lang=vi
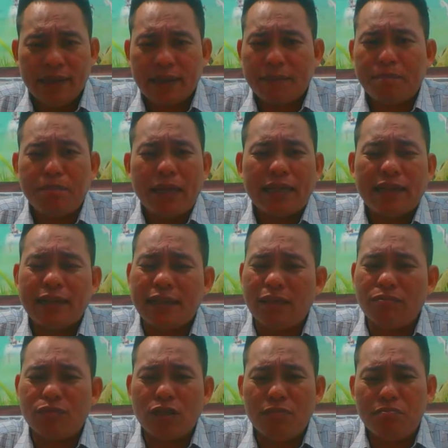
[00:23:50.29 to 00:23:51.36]
cặp mắt nó
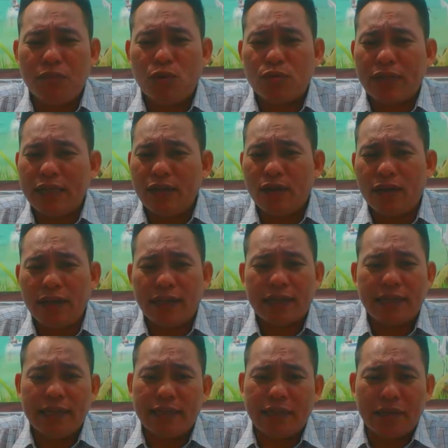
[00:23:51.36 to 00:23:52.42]
không có một cái gọi là
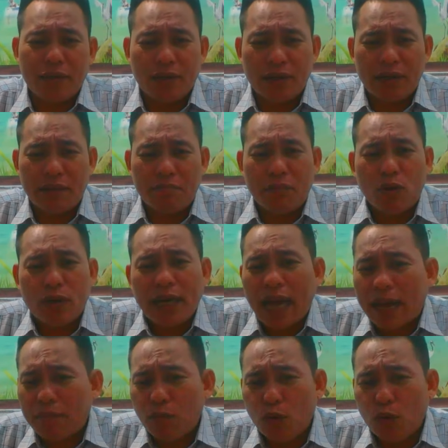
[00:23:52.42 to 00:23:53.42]
cái cái gọi là một cái hạt